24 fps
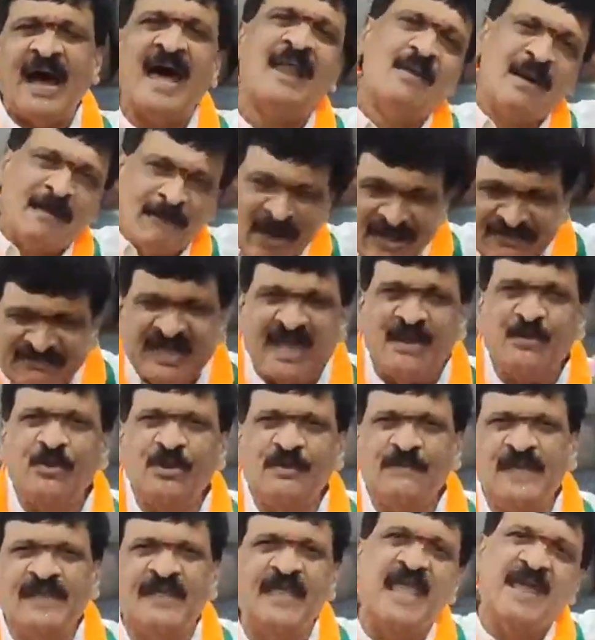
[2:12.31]
అను మస్తు
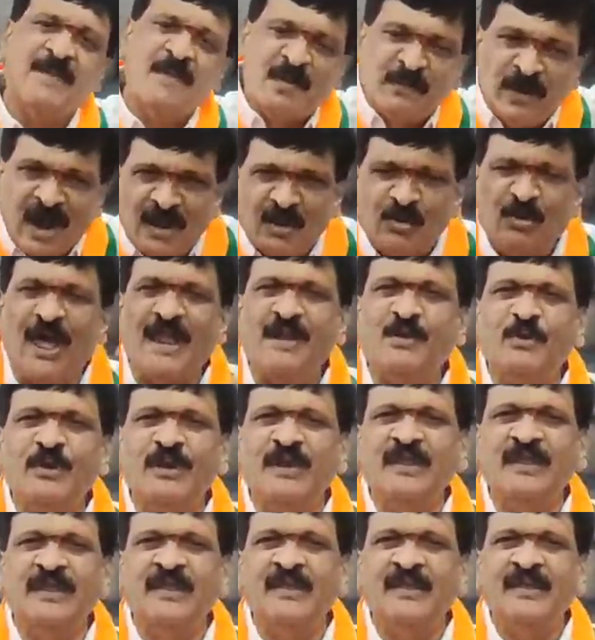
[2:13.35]
అనూరి నీకేమేమి అనరు
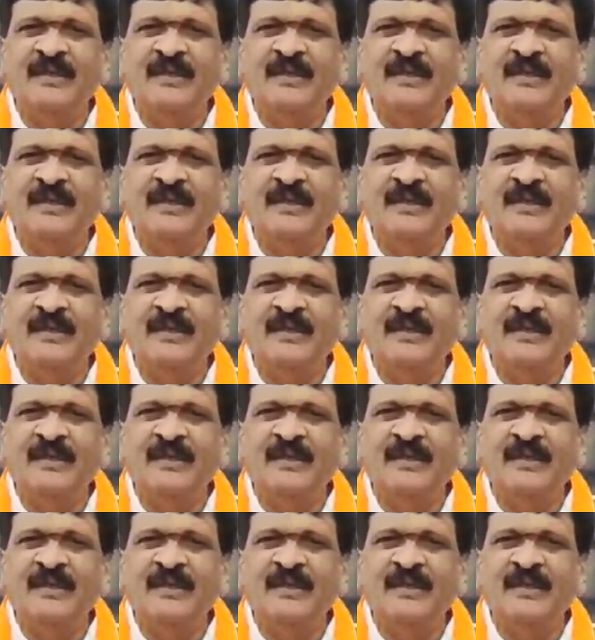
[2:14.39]
అనూరి